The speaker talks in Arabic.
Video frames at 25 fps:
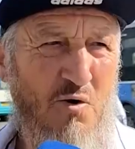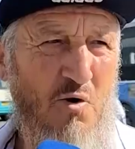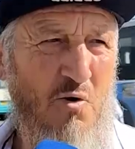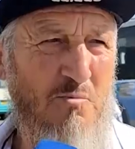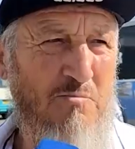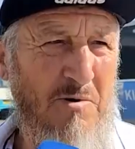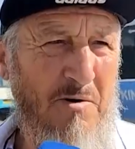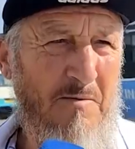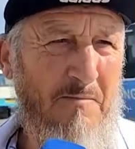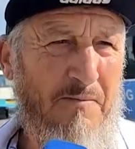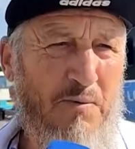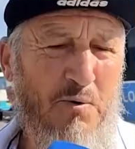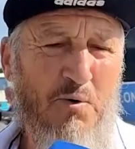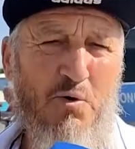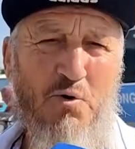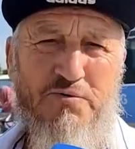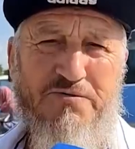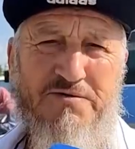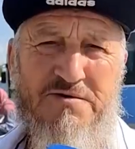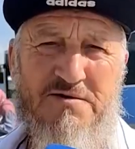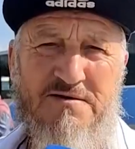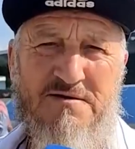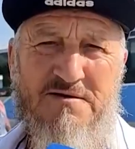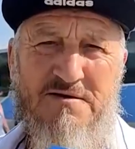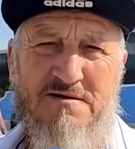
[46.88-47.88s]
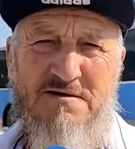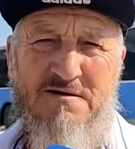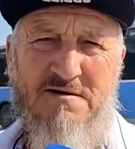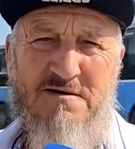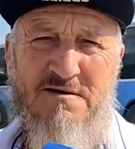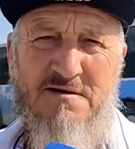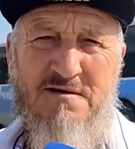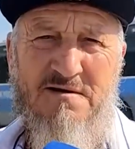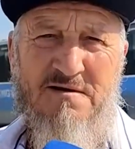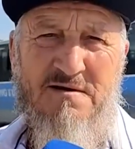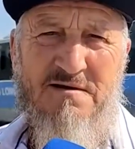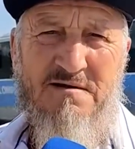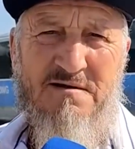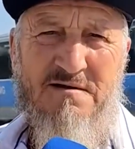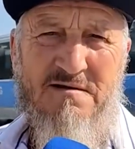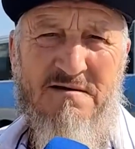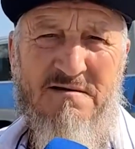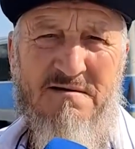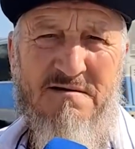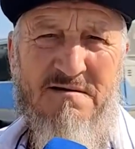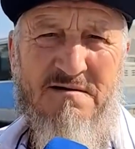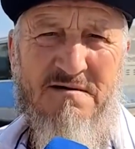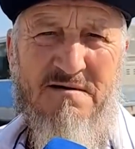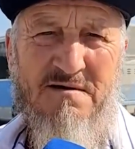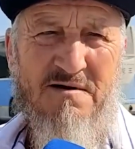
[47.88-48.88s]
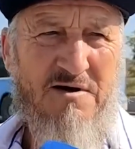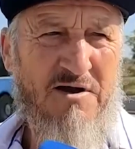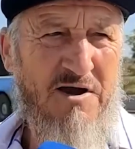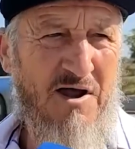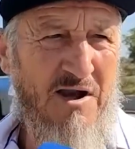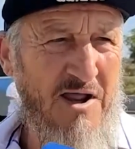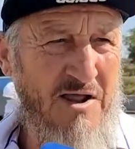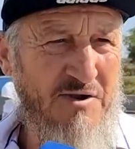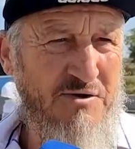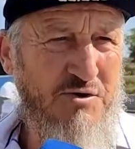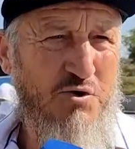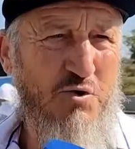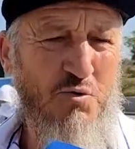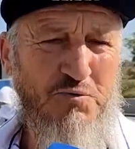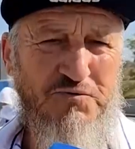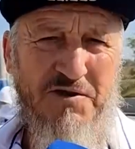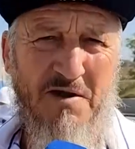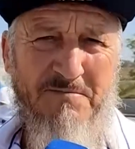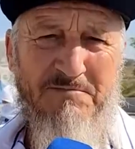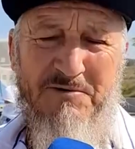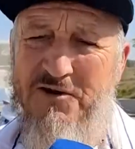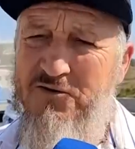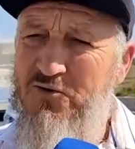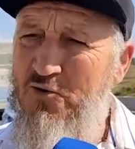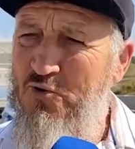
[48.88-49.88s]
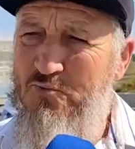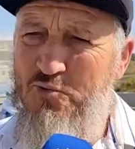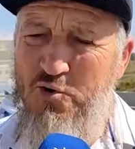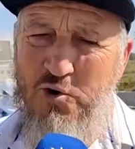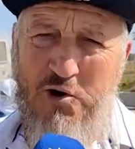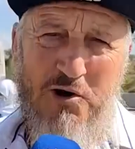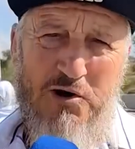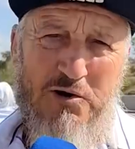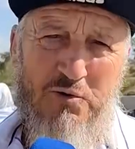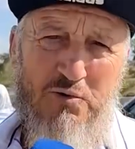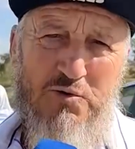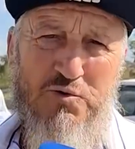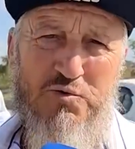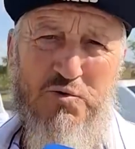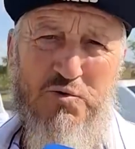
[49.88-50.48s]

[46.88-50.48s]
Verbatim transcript: هم المفروض كان راحت الشرطه من هنا نخليو لي